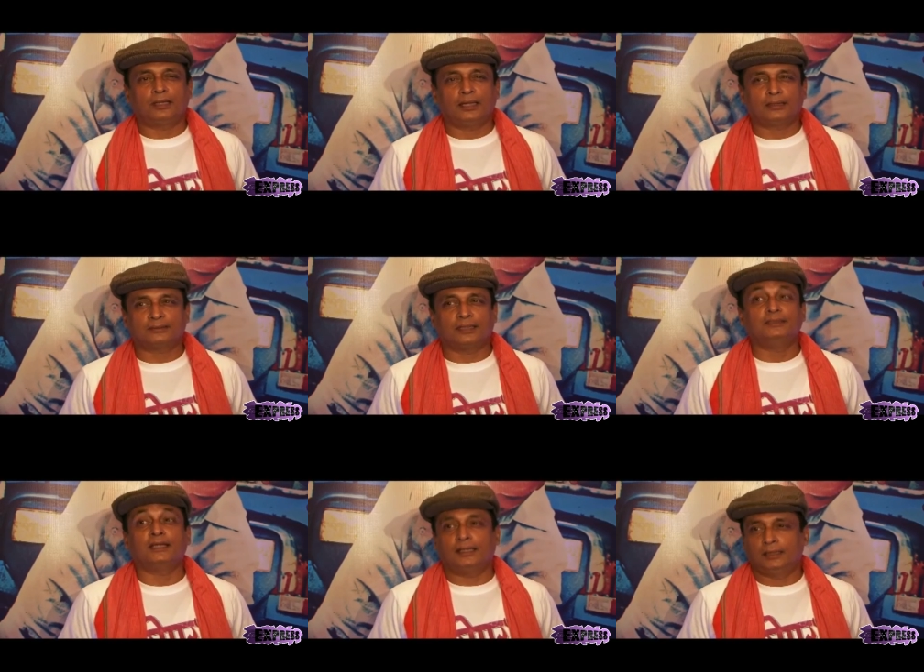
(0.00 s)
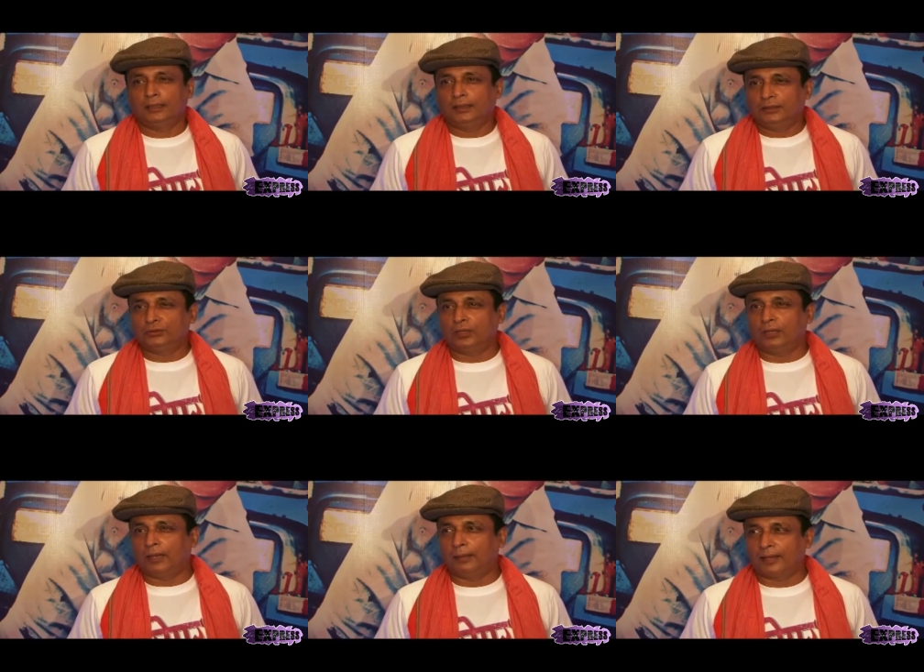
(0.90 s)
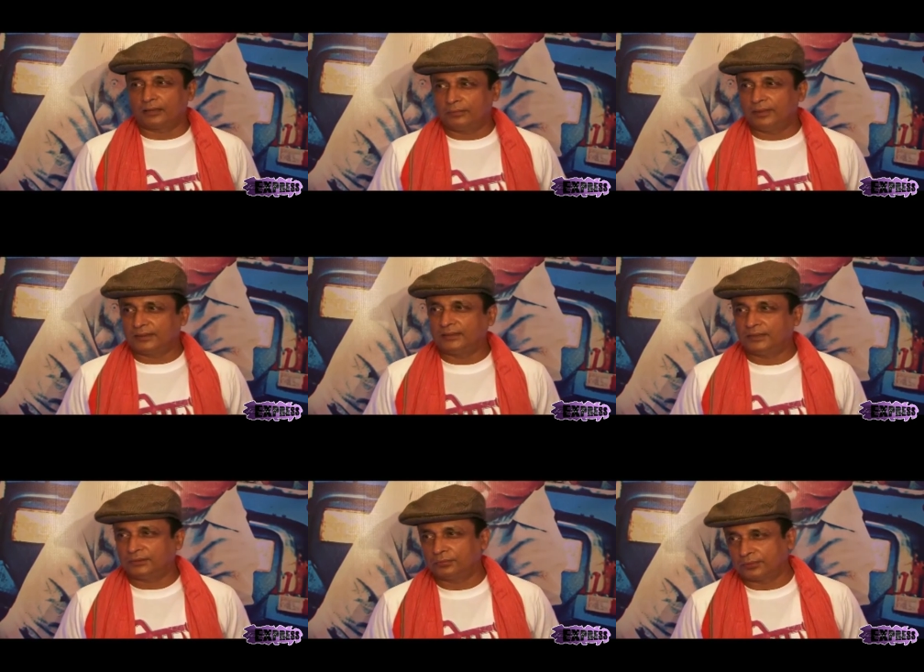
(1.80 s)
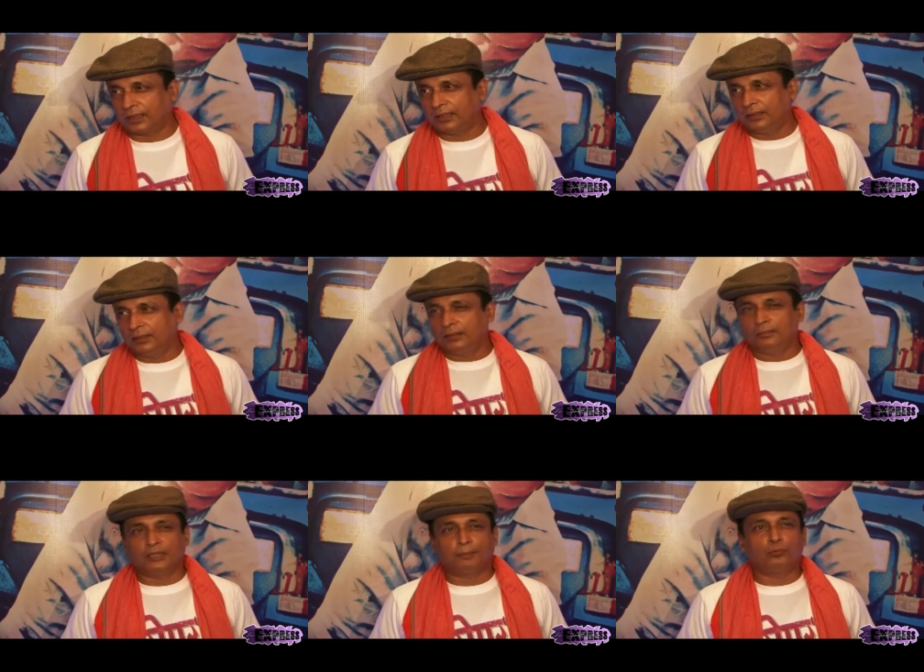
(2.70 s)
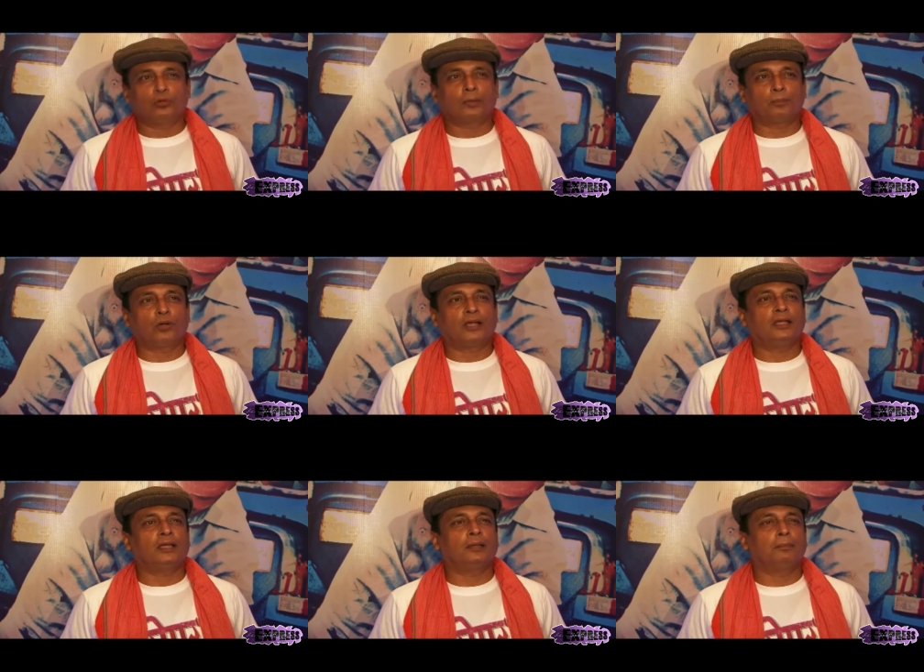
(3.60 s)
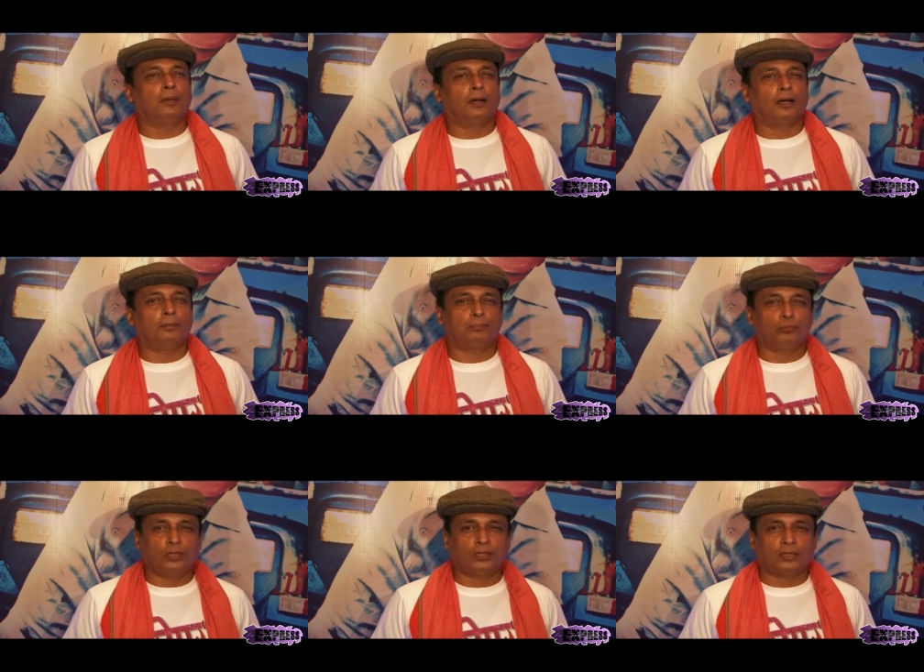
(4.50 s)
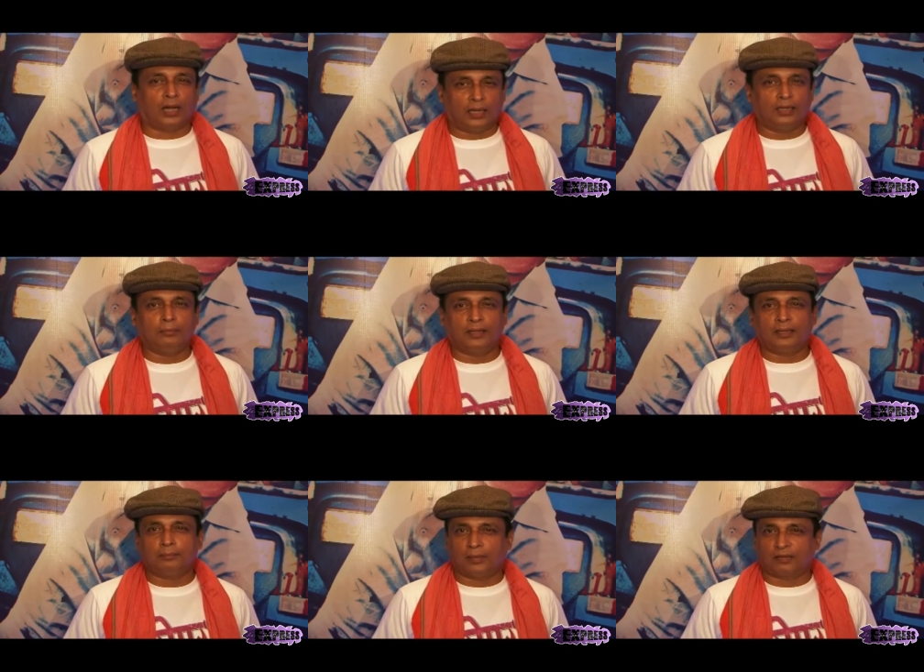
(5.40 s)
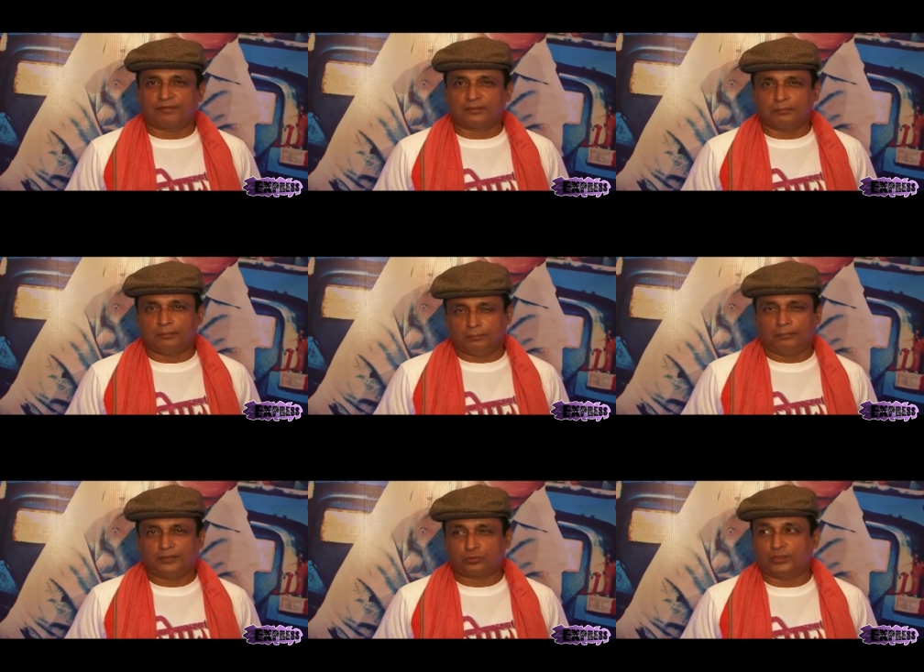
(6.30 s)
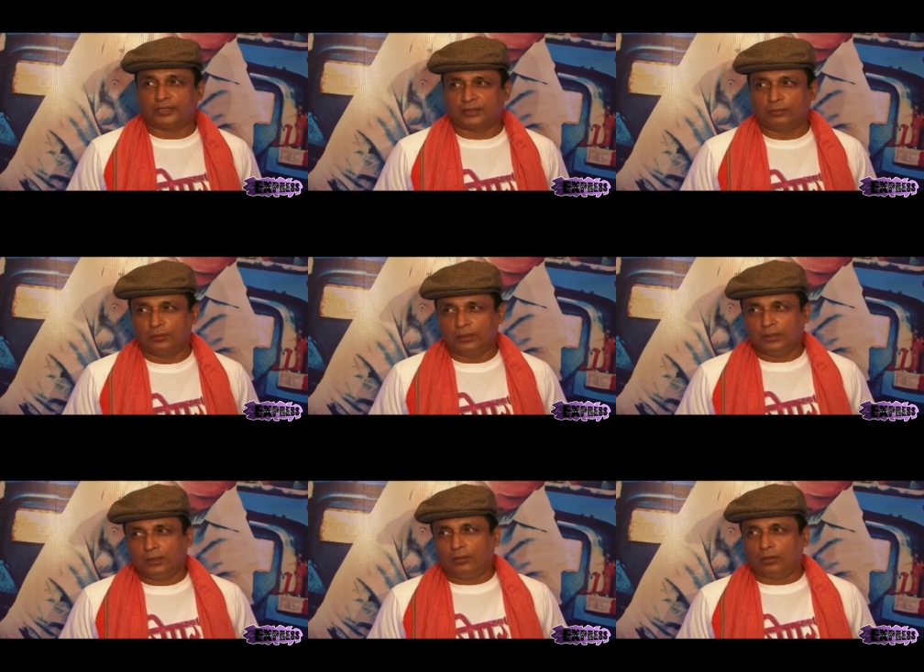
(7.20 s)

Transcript: समबडी लाइक संजय जो है महाभारत में संजय जो होता है मतलब पूरे का पूरा ये पूरी कहानी मेरे मार्फत मैं इसको देखता हूँ